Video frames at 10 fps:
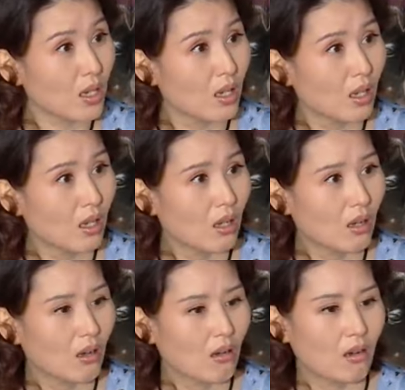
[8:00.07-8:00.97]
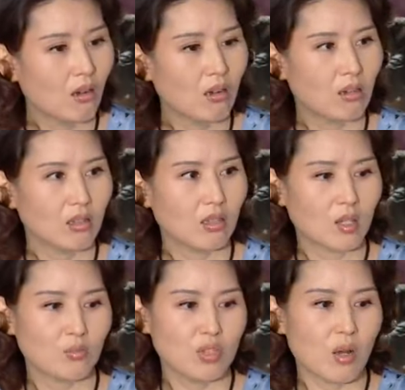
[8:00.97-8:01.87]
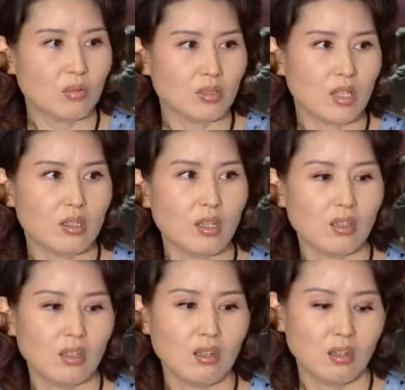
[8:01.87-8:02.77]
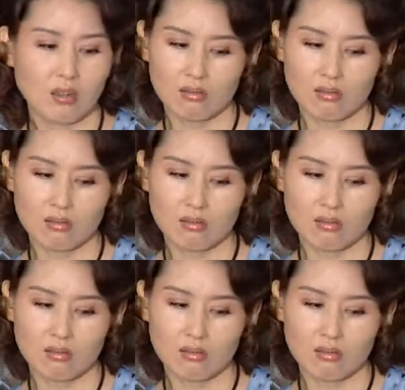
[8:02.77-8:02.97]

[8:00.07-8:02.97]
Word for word: 좋아? 이렇게 무리하면서 살다니.